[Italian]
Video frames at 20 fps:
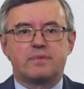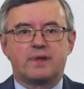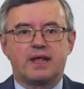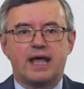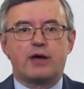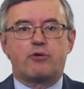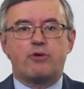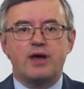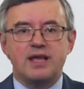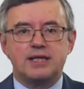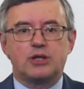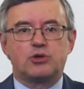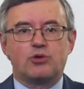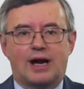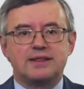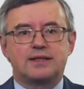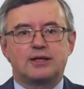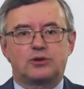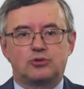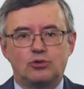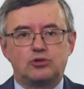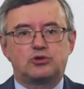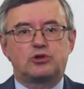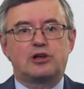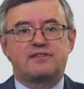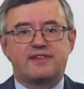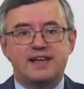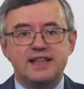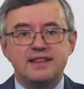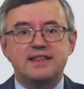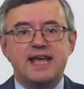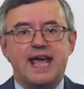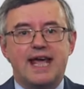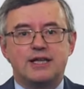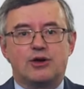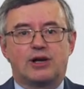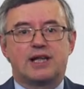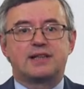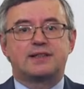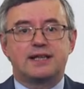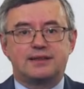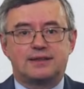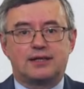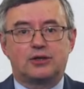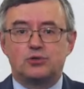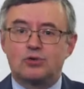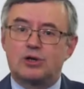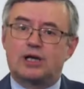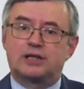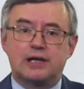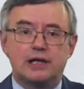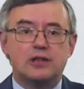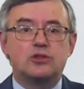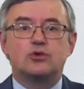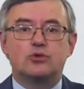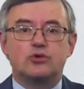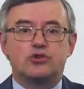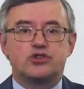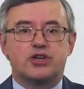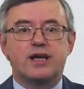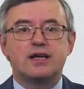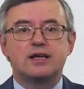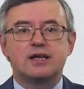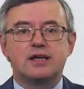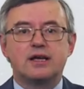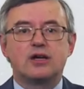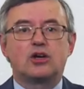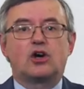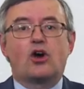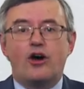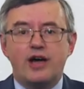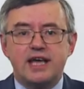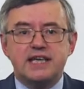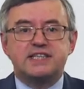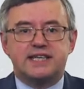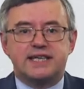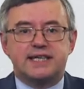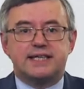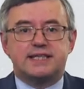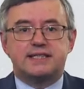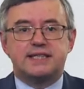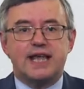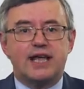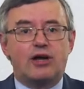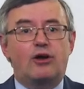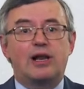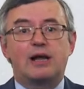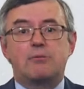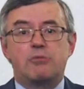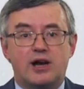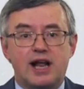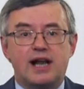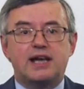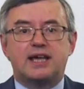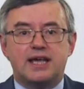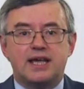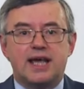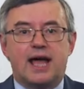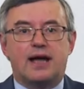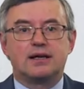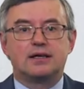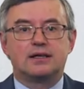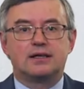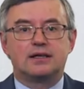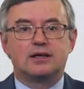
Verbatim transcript: E quindi durante tutto il ventennio la dittatura del duce coesiste con la monarchia,